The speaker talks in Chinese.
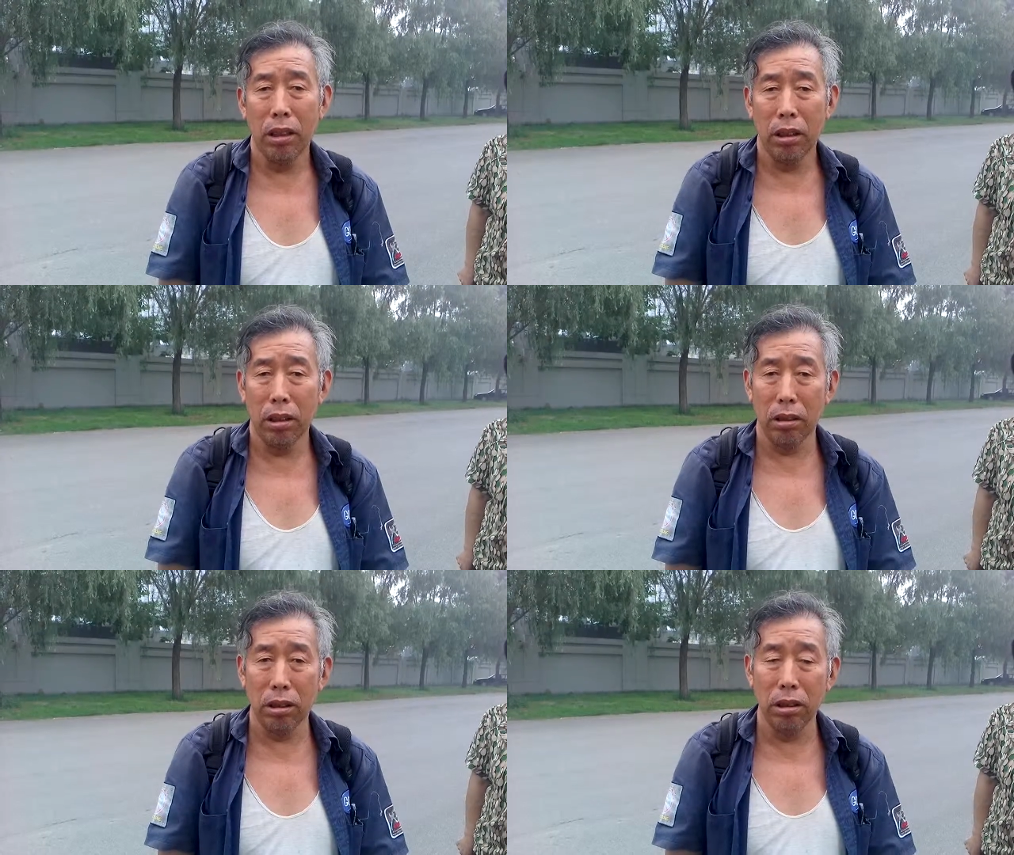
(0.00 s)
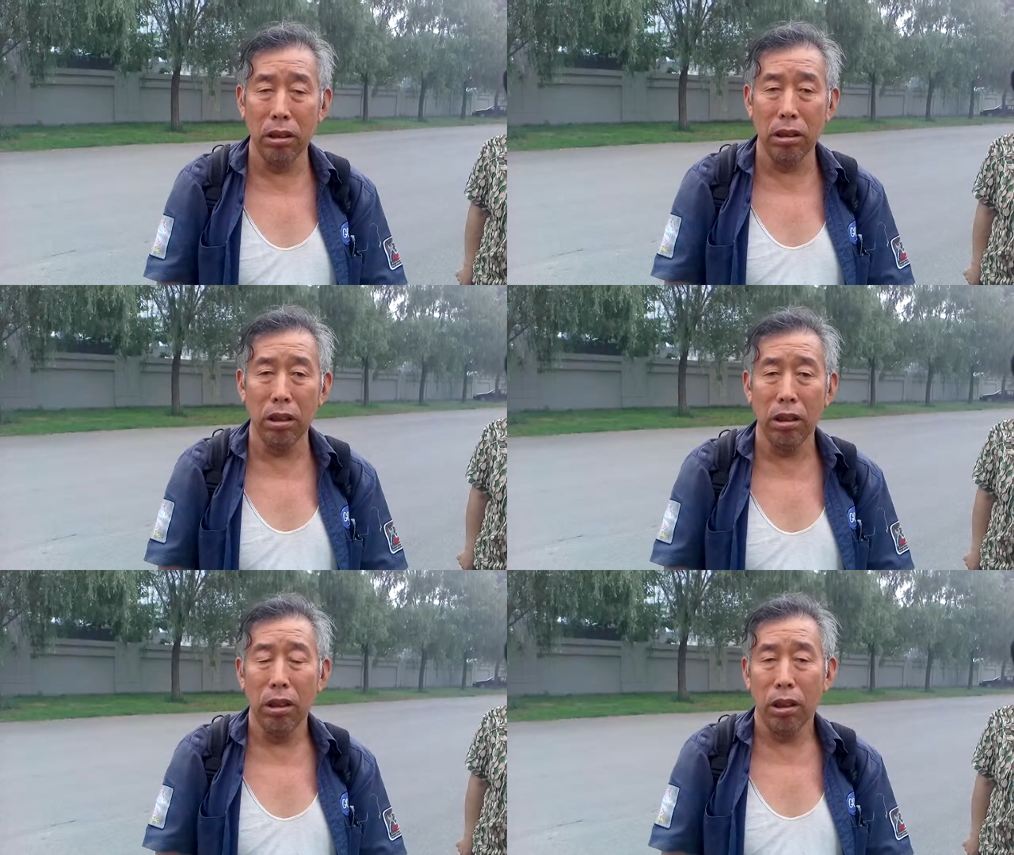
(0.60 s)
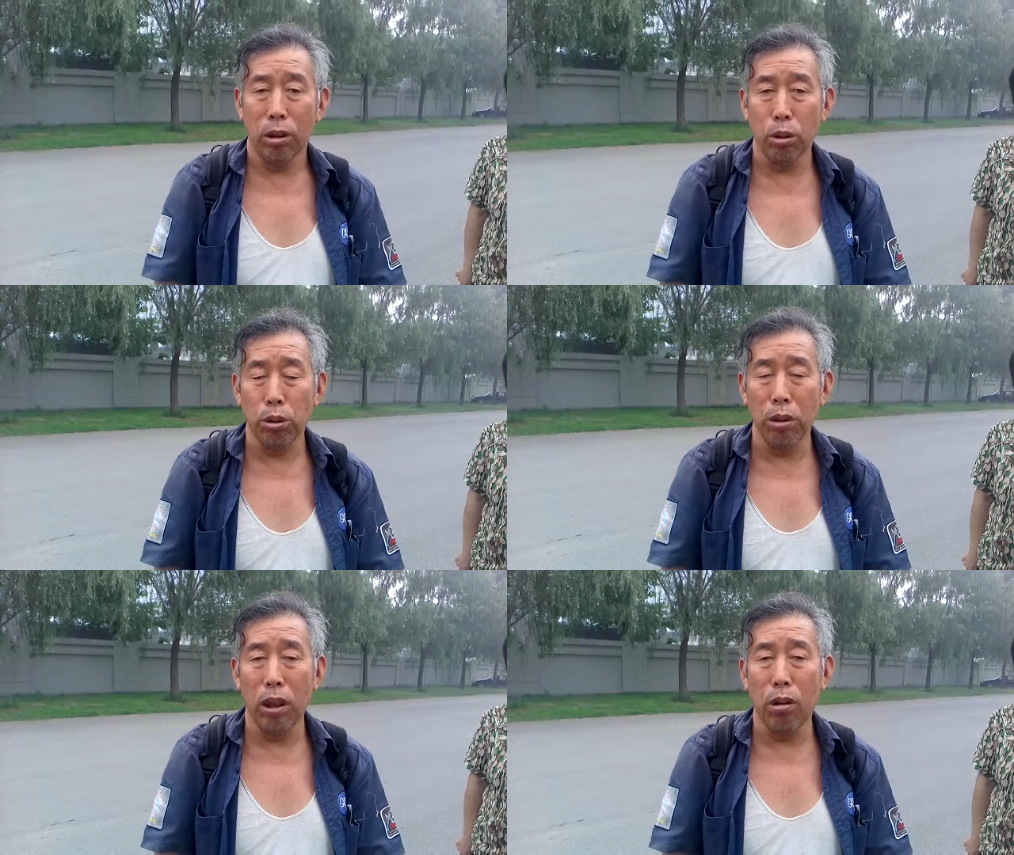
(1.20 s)
嗯，你都
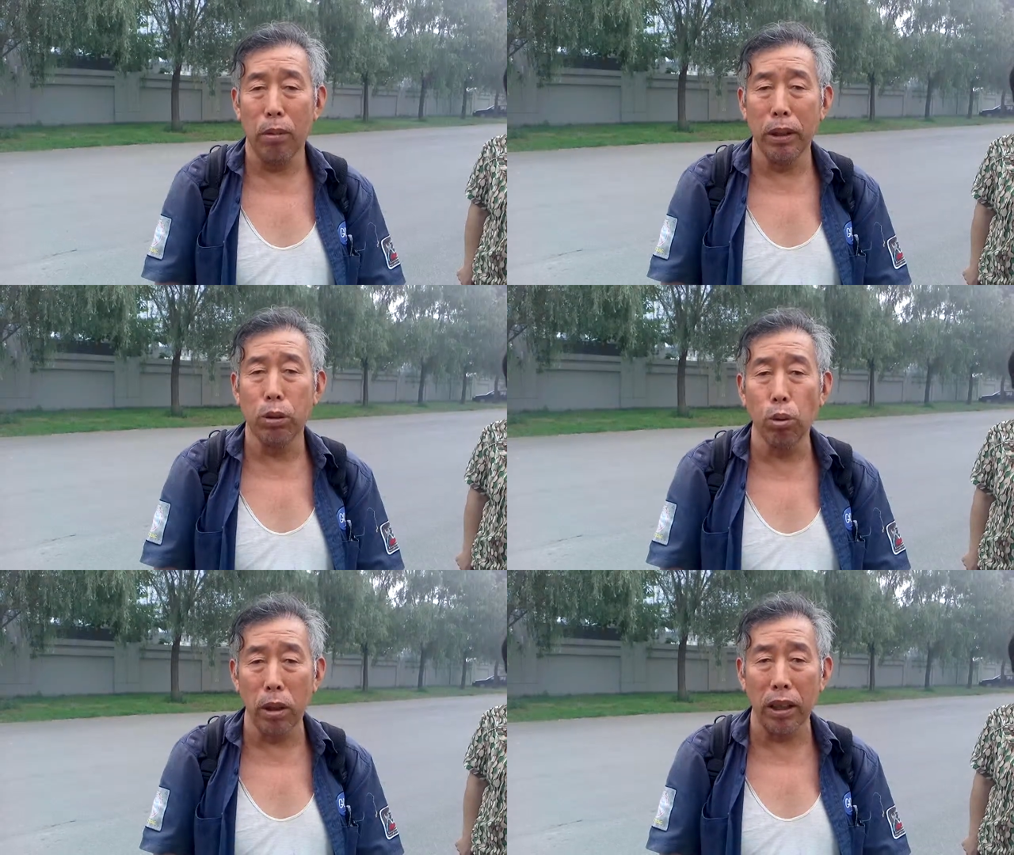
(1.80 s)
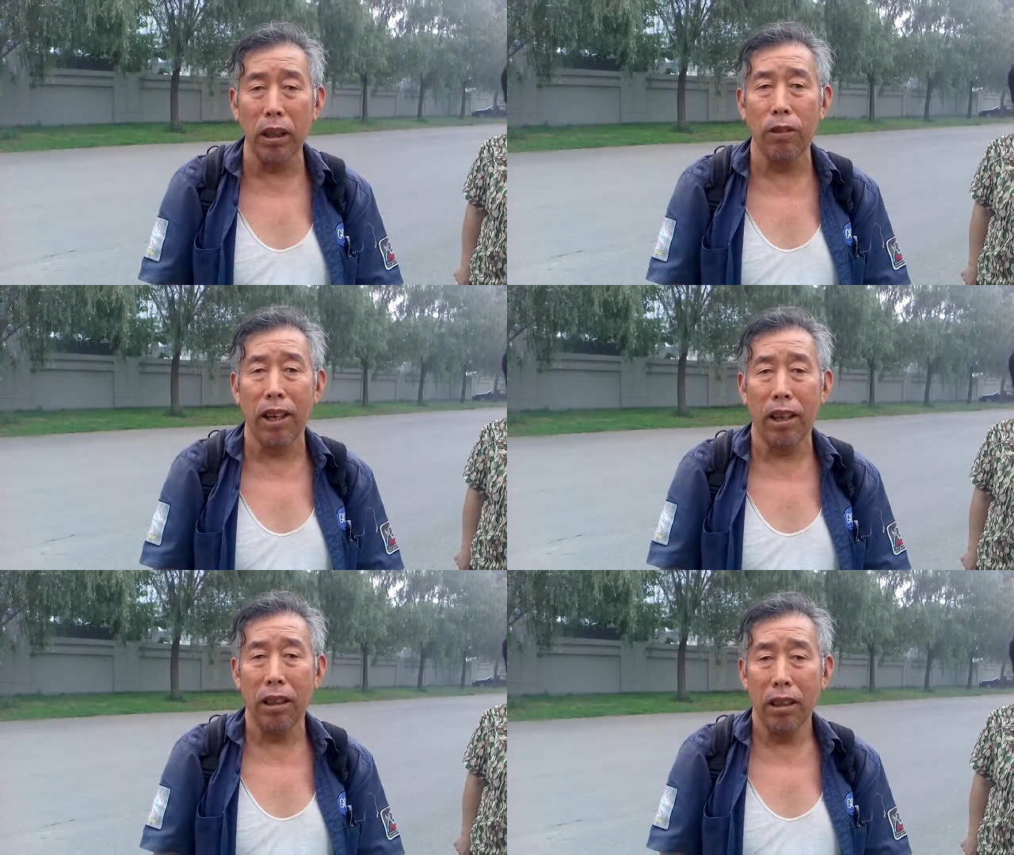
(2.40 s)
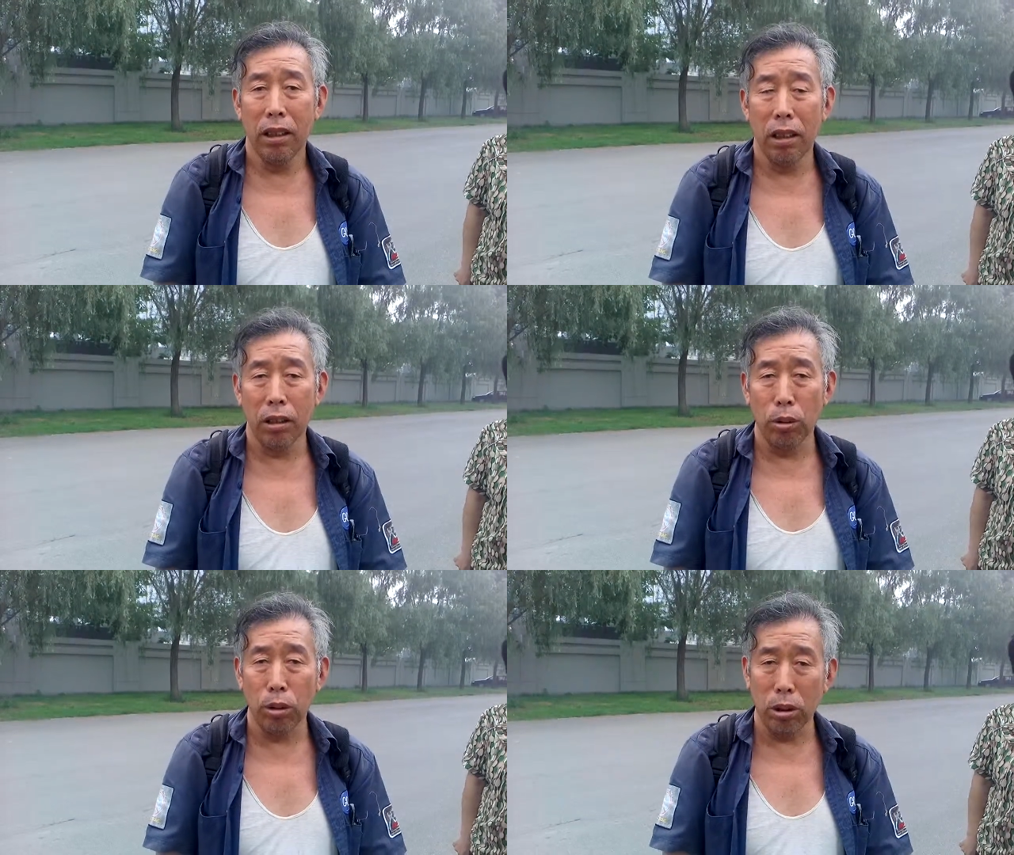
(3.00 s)
送到我们住的地方。哎，
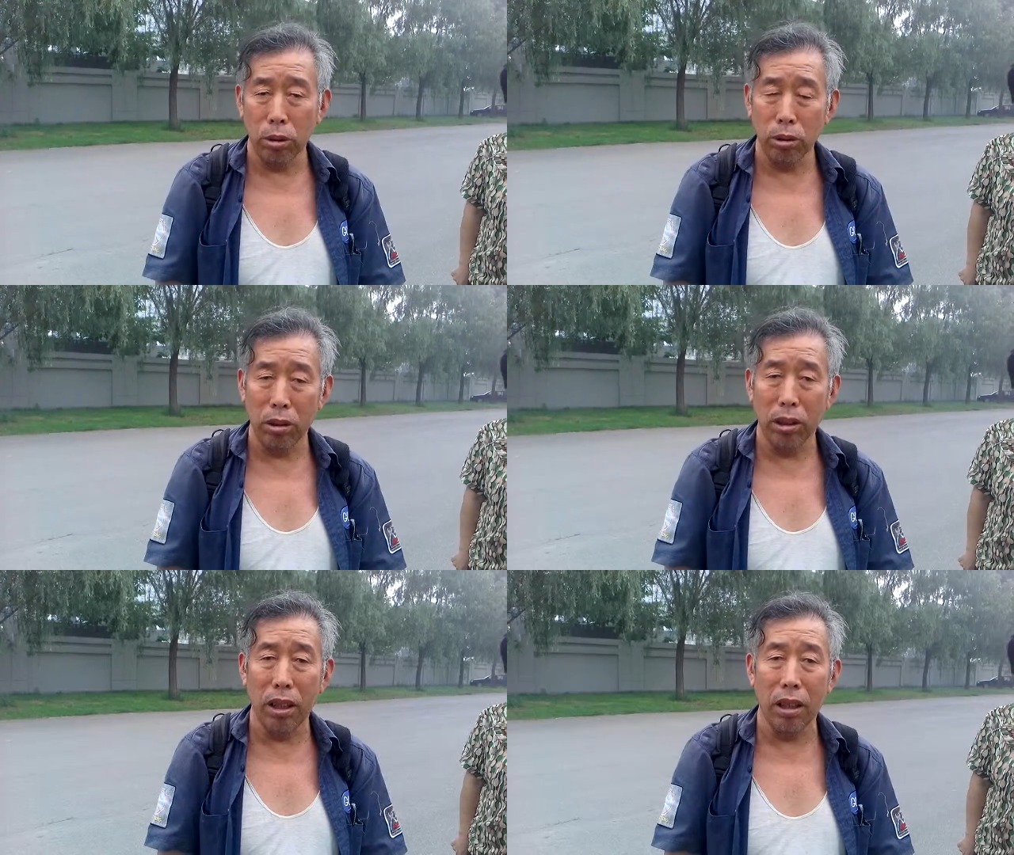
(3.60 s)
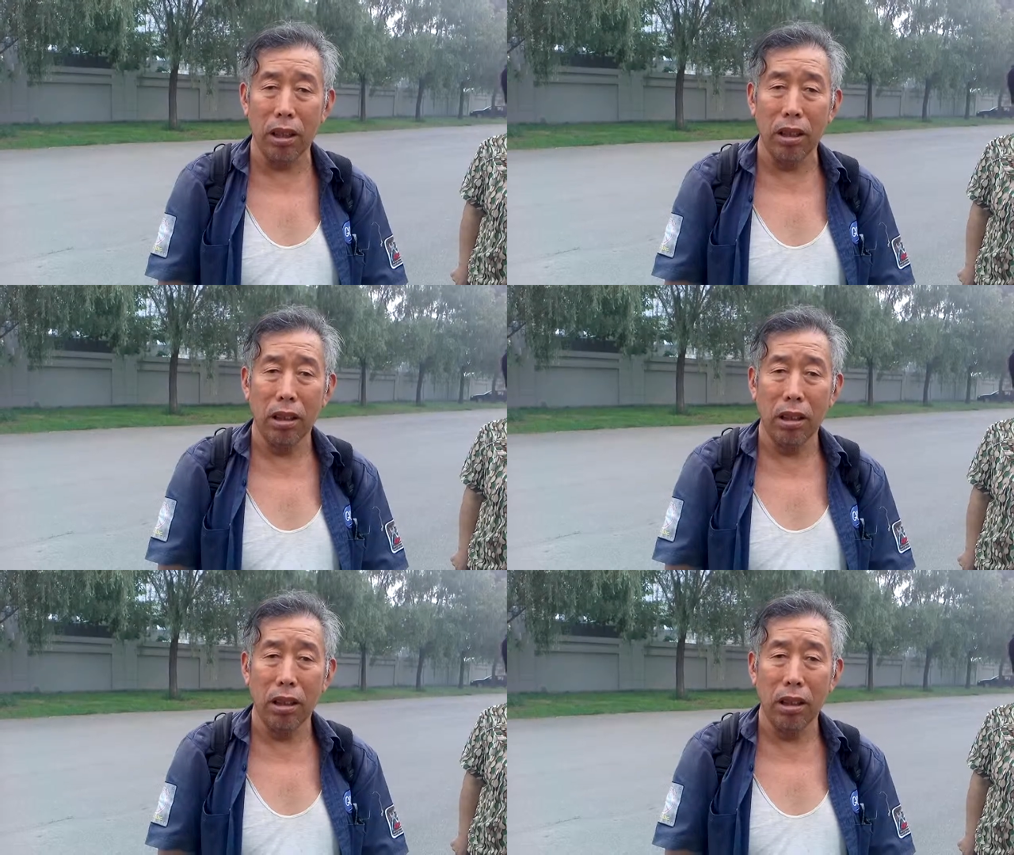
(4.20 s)
都都送完那哈。